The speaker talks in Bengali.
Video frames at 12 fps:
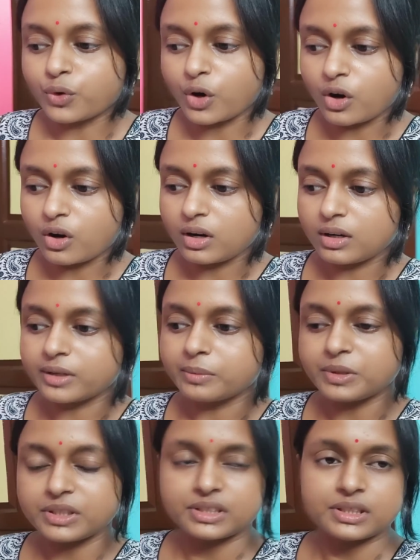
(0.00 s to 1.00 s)
ফল
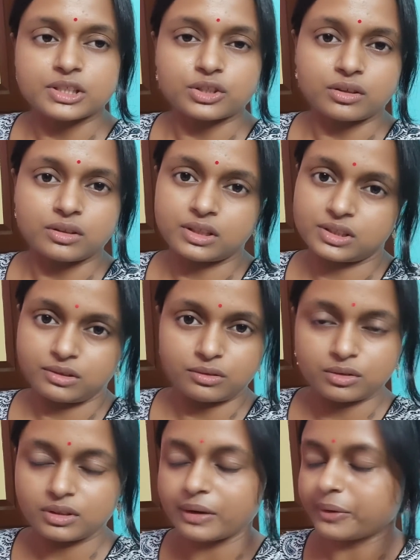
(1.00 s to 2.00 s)
মিষ্টি সন্দেশ
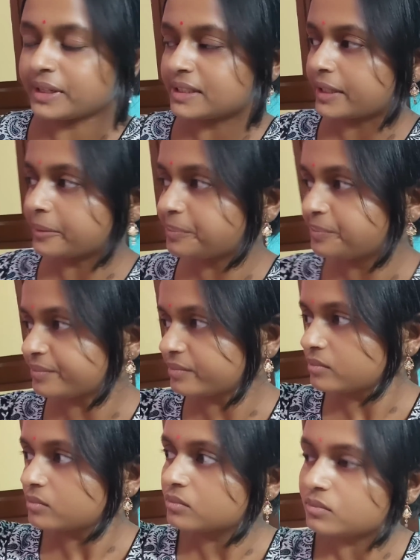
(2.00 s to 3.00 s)
এগুলো তো দেওয়াই যায়
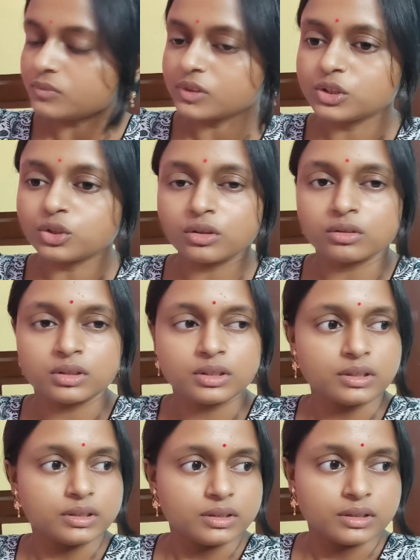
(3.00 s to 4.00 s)
চলো
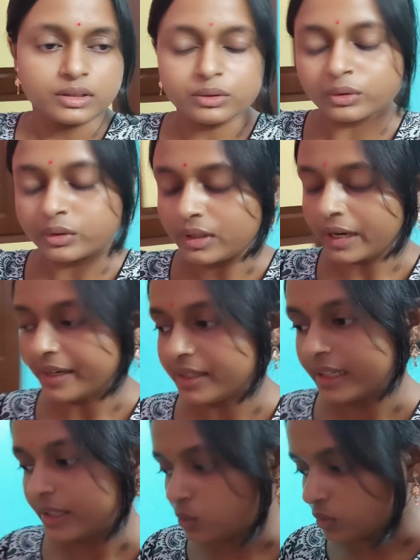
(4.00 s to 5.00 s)
ও
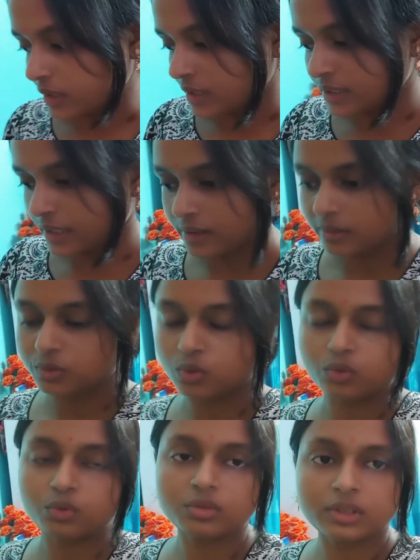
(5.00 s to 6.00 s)
লাইটটা একটুখানি
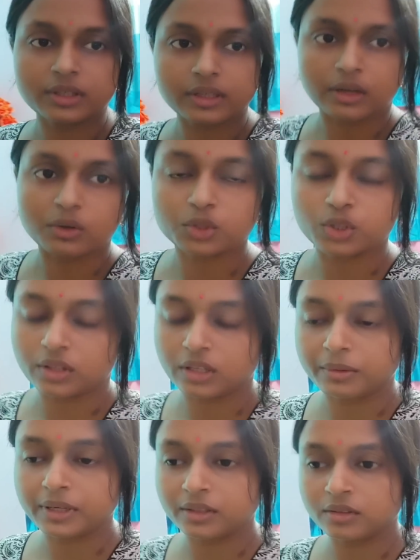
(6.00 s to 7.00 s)
জ্বলুক কারণ
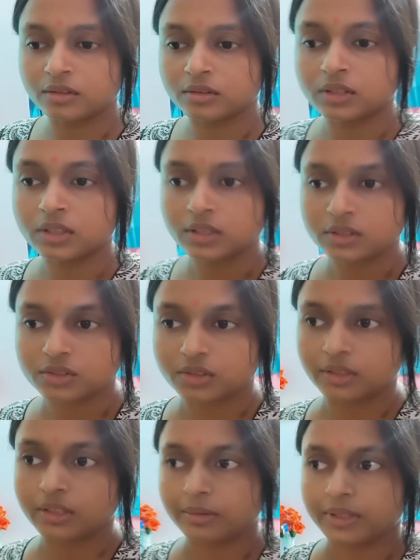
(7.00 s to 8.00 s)
সন্ধ্যাবেলা তো
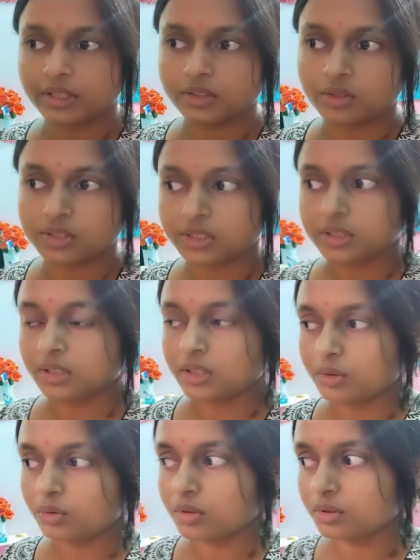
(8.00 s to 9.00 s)
সন্ধ্যাবেলা দরজা
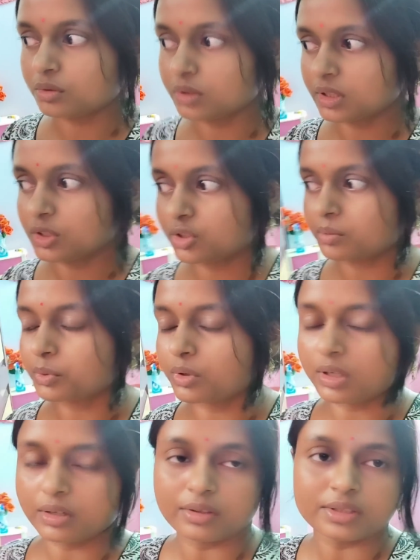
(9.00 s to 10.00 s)
জানলাগুলো একটুখানি সব
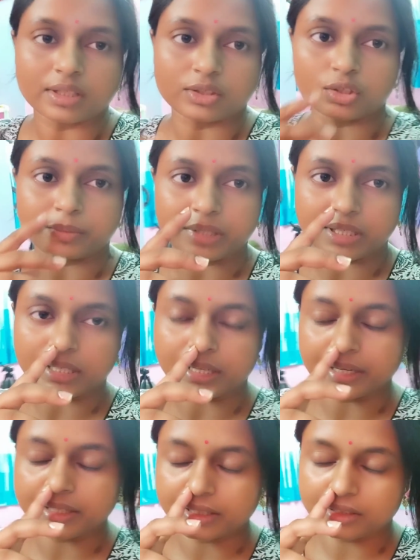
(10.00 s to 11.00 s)
খোলা রয়েছে আর সব দিকে
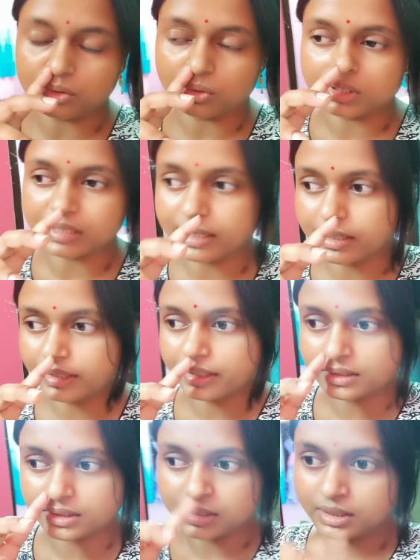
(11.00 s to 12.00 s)
লাইট টাইটগুলো জ্বালিয়ে
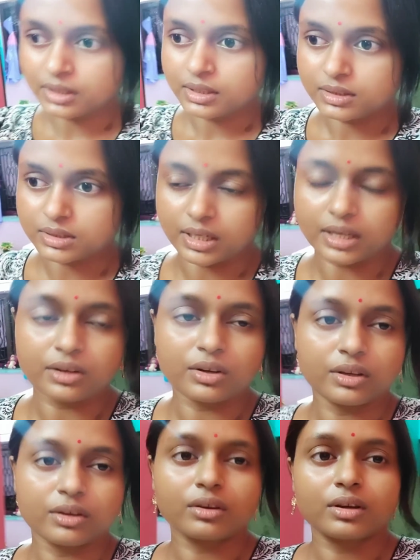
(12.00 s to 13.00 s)
রেখেছি সারা
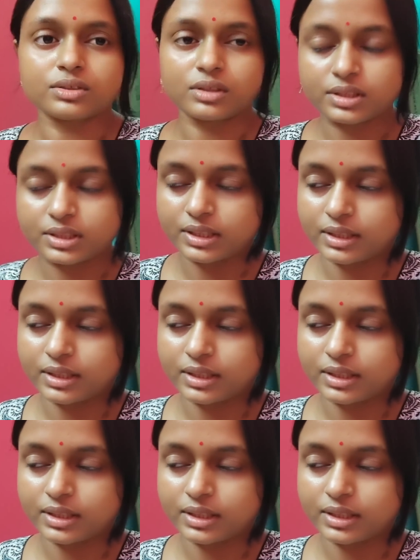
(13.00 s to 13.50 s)
ঘরে গঙ্গা জলের